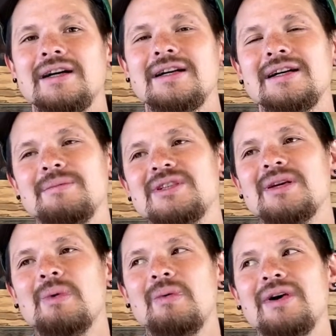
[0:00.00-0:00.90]
神
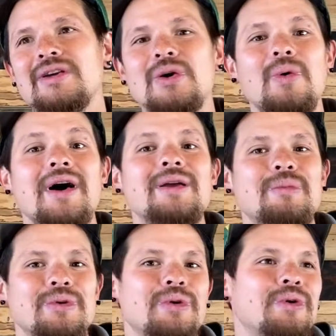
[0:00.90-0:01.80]
様は弱い
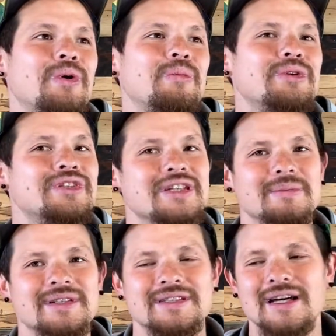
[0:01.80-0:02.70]
ものを用います。